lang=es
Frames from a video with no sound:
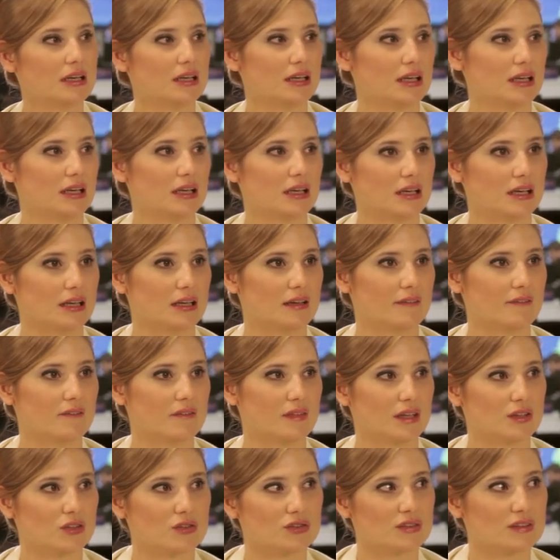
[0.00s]
Eh,
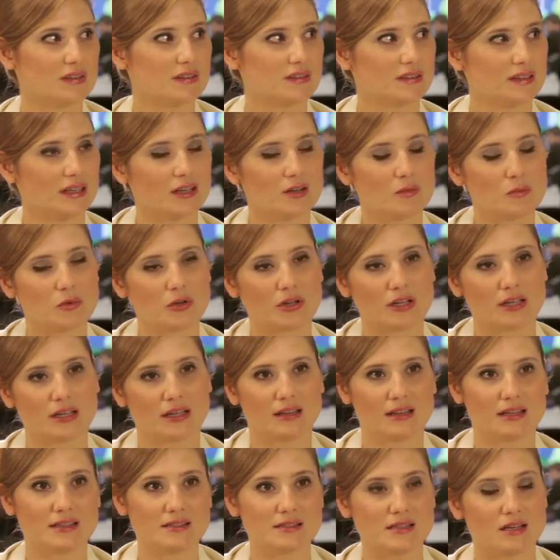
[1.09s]
entonces es como que
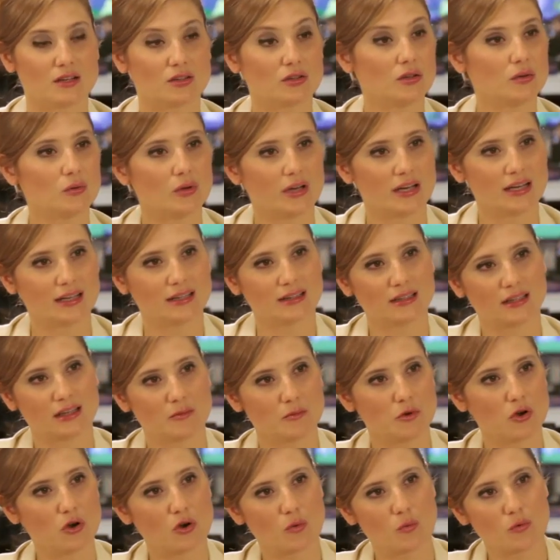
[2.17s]
de ciertos lugares
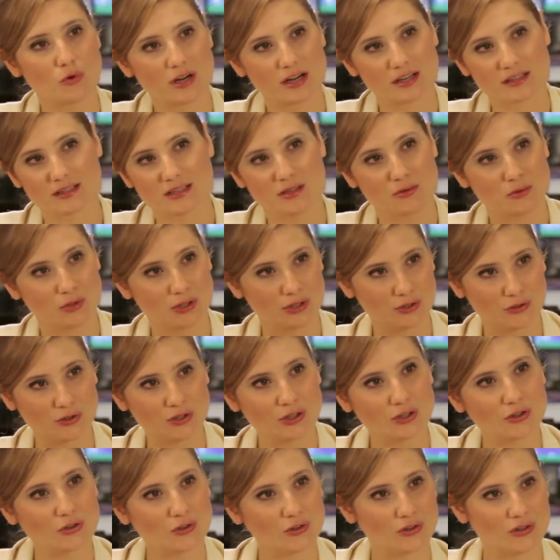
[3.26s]
tenemos como un archivo
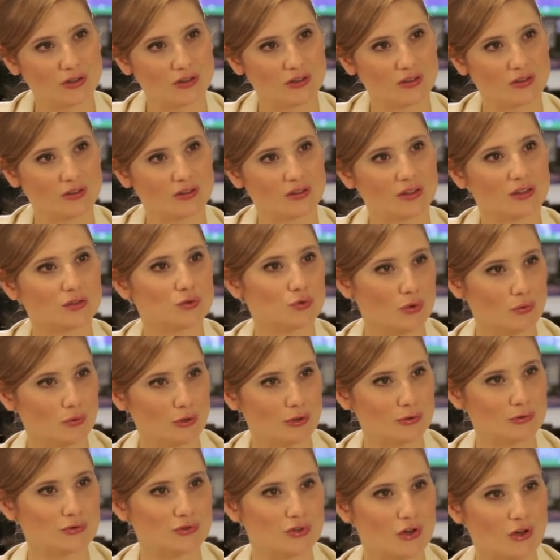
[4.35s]
histórico de, su
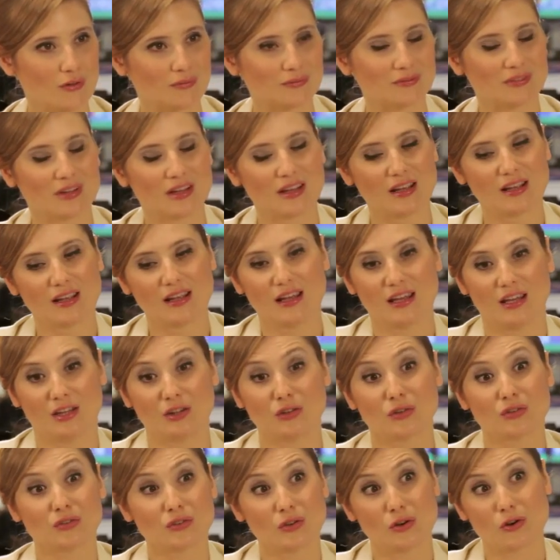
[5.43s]
evolución. Y
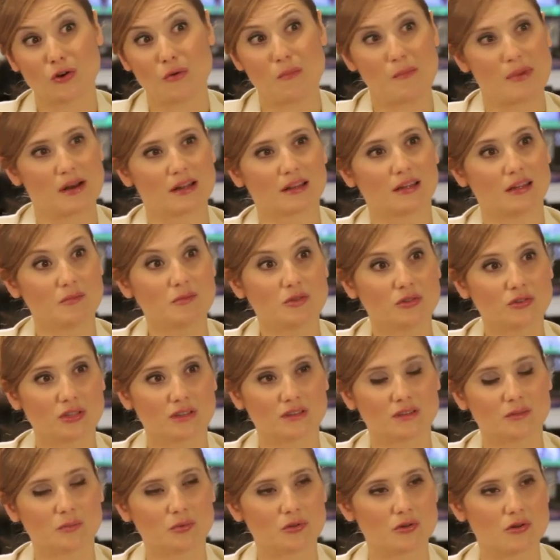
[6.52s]
todo eso lo compartimos
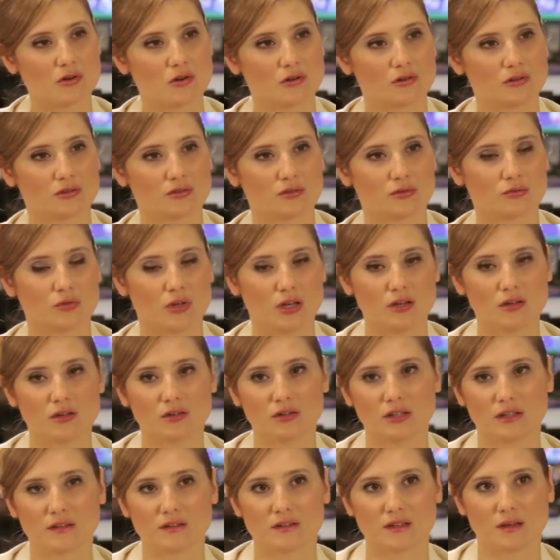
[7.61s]
hace poco con los usuarios,
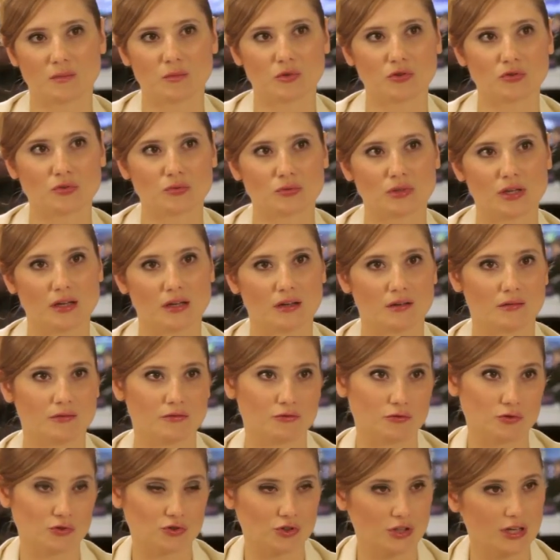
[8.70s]
lanzamos una
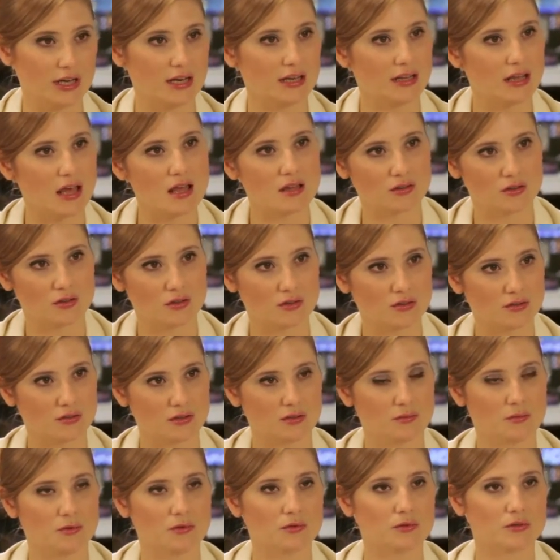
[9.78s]
funcionalidad dentro de Street
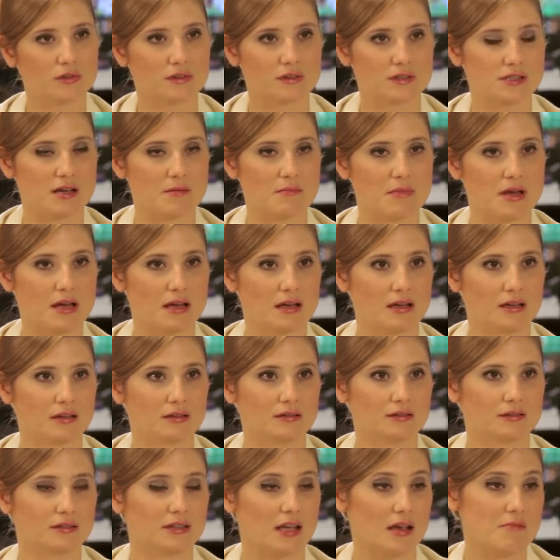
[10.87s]
View que se llama
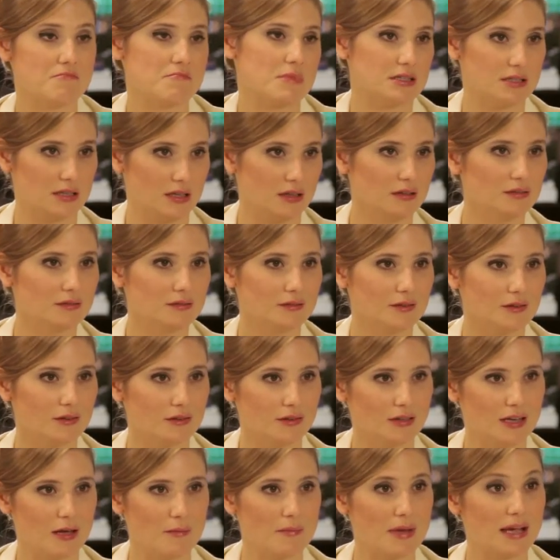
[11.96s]
Time Machine,
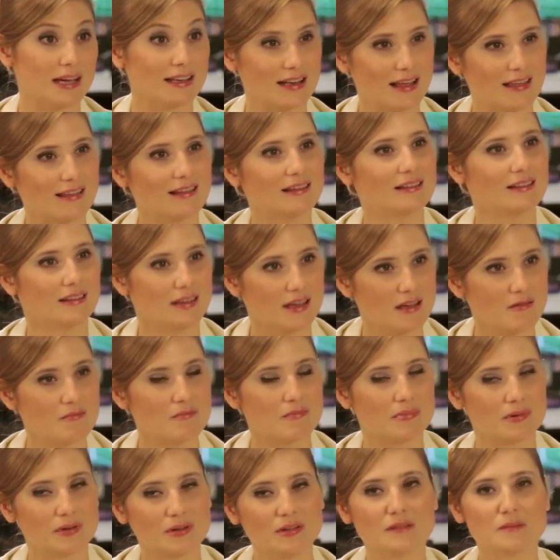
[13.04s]
la, máquina del tiempo,
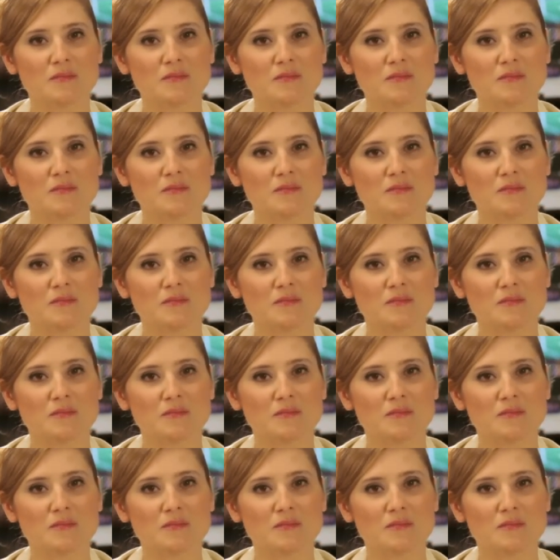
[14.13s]
tiempo.